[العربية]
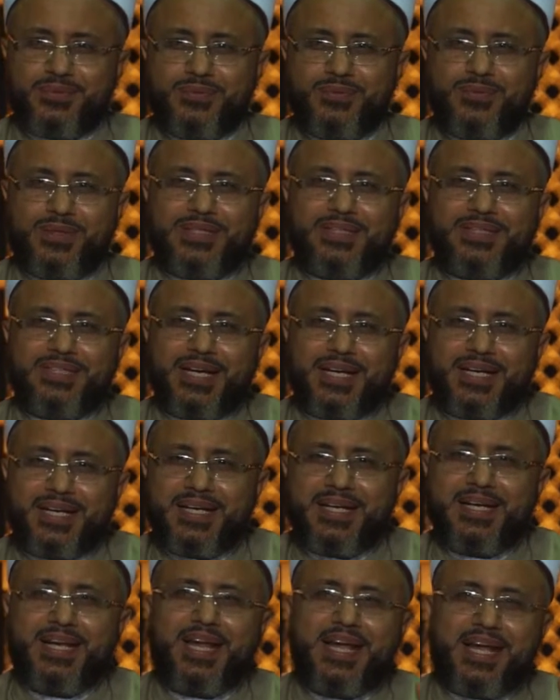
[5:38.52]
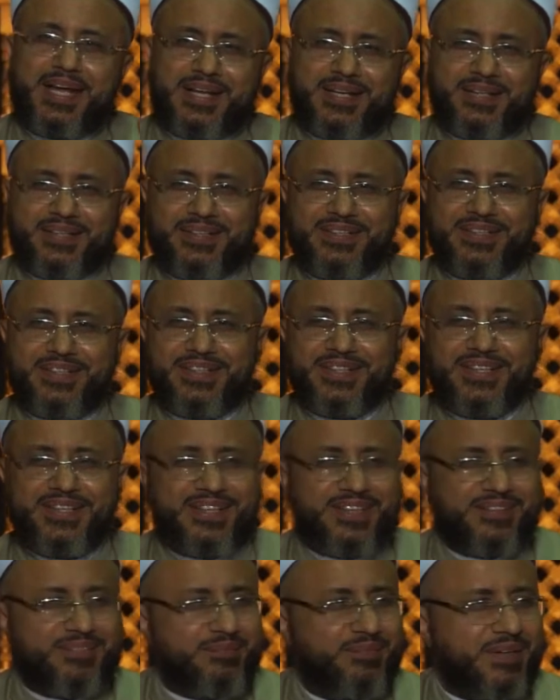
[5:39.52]
واتق الله
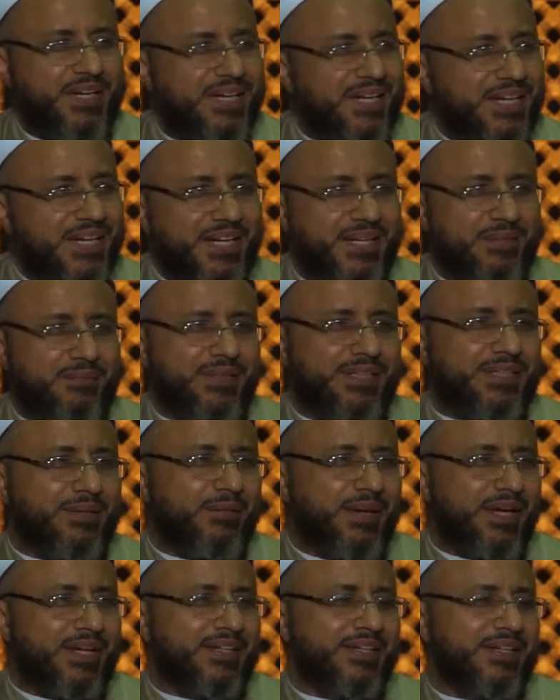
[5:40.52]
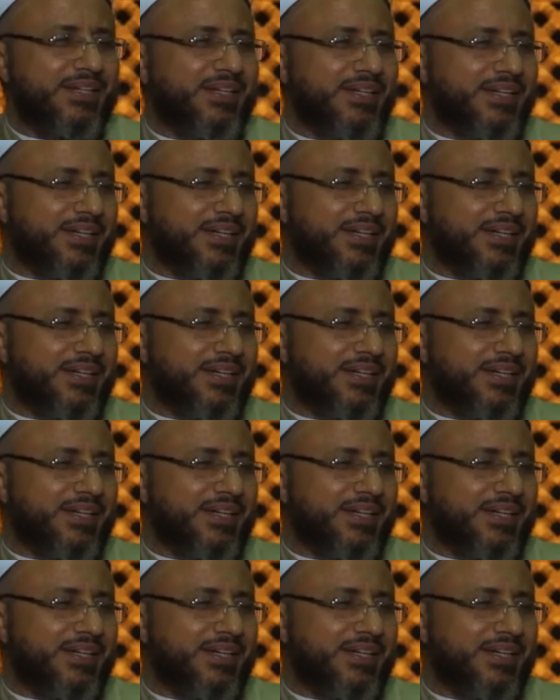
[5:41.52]
ما هي الحكمة طبعا